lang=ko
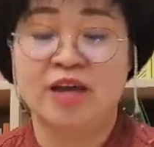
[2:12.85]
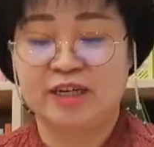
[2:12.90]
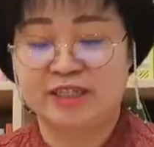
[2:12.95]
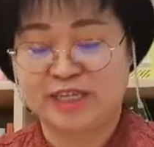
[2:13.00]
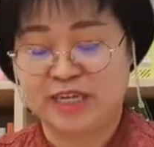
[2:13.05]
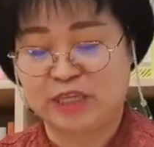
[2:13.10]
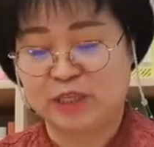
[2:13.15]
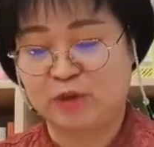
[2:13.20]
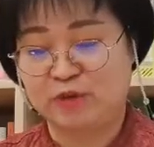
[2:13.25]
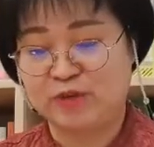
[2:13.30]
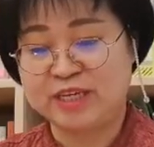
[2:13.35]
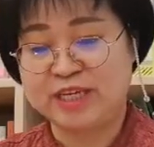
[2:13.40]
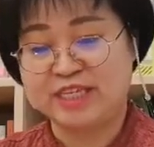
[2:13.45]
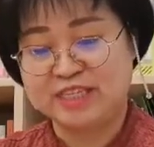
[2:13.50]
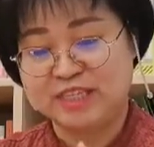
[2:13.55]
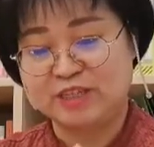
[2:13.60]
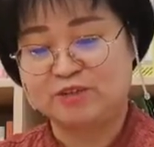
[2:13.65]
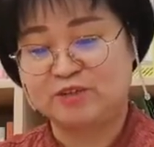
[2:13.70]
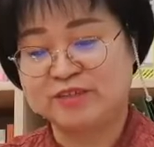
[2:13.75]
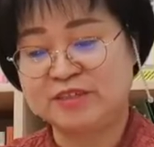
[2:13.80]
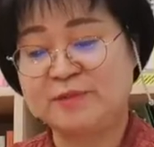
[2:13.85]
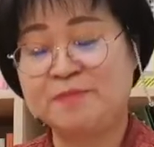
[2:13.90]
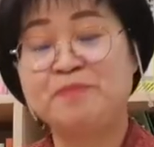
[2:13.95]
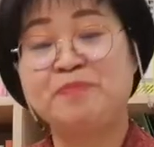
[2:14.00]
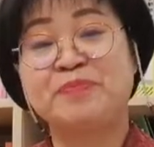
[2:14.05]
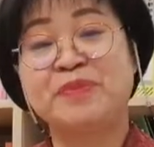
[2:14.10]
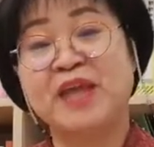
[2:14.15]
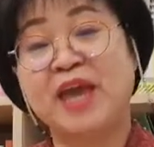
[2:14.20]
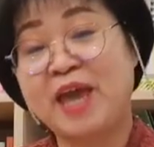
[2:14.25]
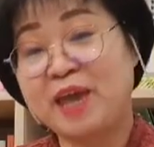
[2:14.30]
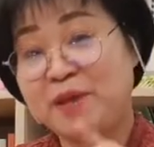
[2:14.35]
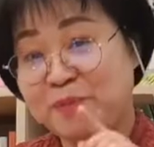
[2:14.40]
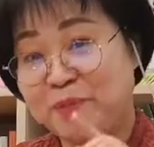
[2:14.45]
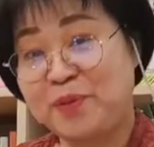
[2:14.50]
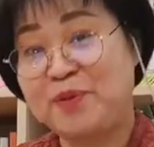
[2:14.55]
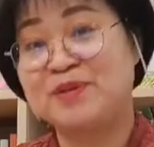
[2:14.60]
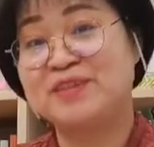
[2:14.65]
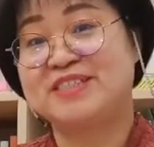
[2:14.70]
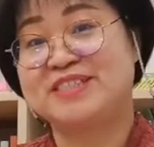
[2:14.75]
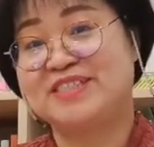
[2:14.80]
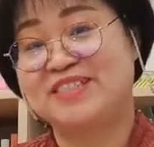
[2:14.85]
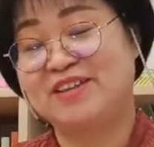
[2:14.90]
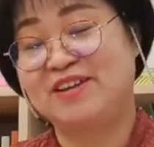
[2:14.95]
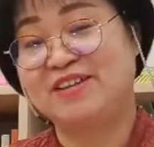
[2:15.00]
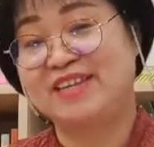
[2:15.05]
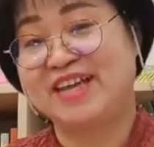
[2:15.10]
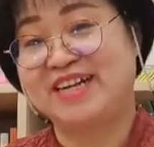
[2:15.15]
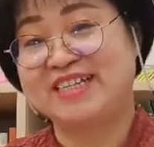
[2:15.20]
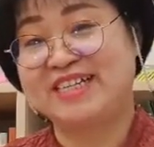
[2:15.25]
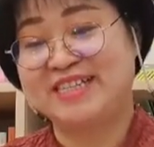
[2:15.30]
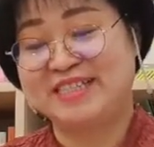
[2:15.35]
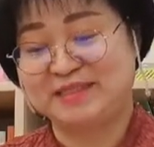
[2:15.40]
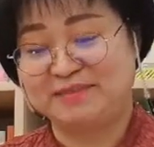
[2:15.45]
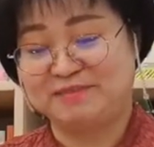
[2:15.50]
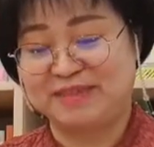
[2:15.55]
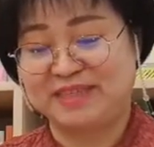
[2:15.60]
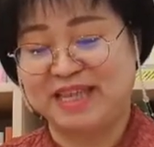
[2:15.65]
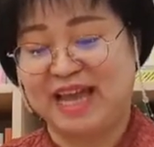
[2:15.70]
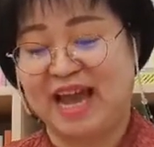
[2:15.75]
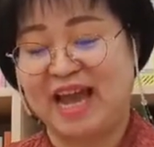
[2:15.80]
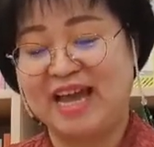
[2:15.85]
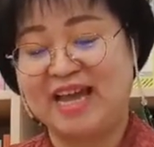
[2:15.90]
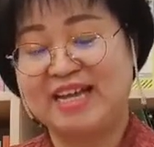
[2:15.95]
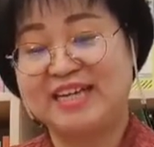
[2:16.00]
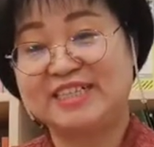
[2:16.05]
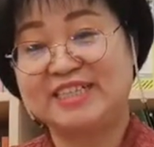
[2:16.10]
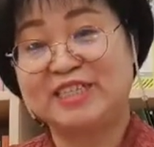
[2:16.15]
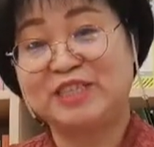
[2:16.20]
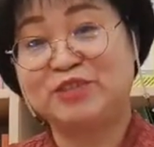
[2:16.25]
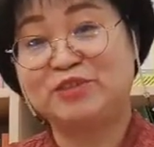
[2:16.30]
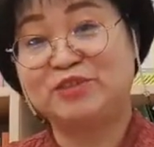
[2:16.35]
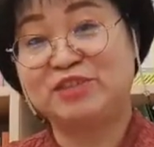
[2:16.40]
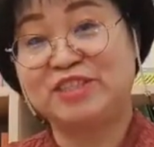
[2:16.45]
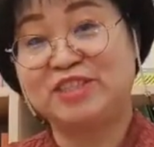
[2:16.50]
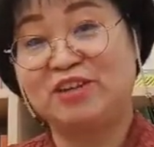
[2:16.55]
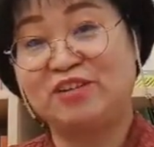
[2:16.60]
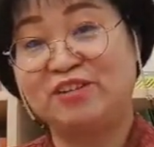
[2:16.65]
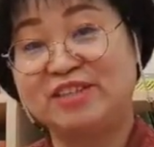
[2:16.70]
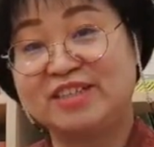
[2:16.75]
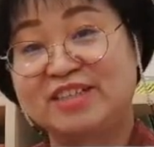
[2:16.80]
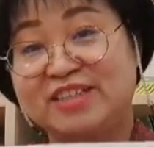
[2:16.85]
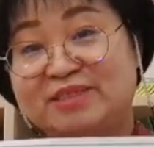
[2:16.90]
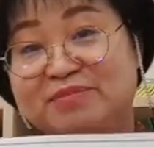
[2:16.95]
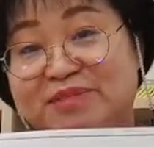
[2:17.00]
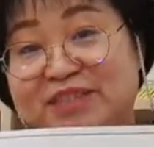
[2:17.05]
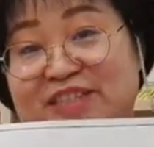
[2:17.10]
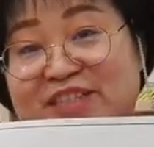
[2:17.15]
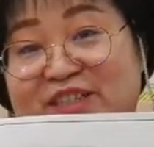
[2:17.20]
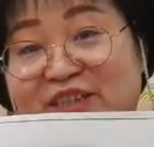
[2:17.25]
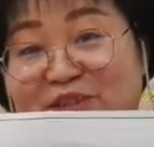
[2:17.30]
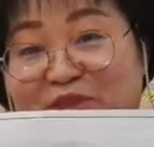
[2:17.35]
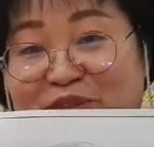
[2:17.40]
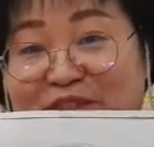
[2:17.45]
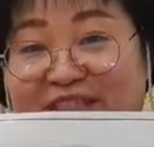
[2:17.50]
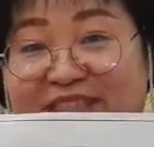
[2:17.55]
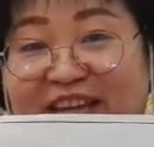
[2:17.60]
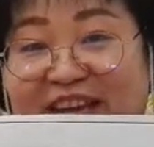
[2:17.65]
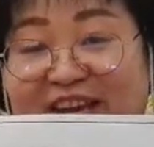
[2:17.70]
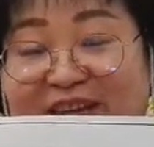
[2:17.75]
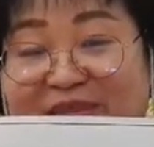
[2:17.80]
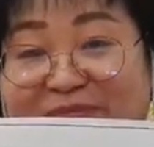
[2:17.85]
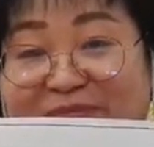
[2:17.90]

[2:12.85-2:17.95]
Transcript: 그랬더니 이 친구는 A4 용지를 선택을 했습니다. 그리고 이런 그림을 그려줬어요.